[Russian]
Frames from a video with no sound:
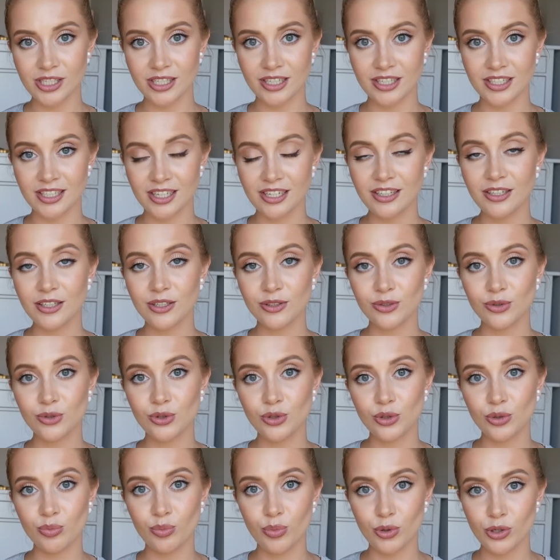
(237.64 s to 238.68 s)
заказала, но
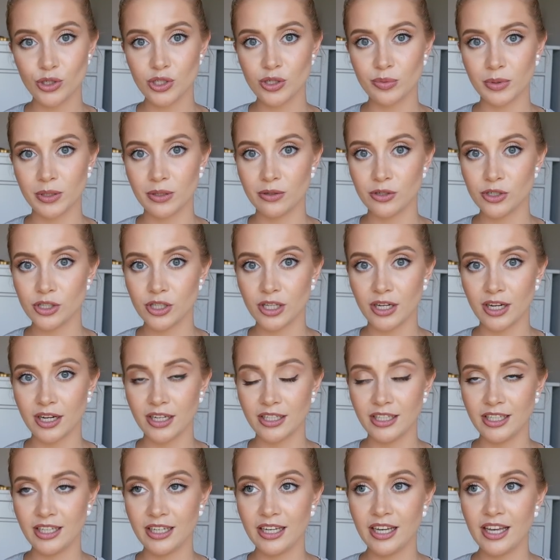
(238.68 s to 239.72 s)
чуть позже, потому что
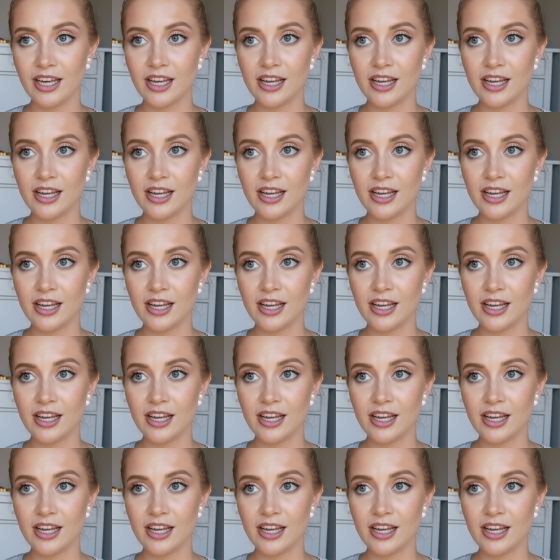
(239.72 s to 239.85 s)
они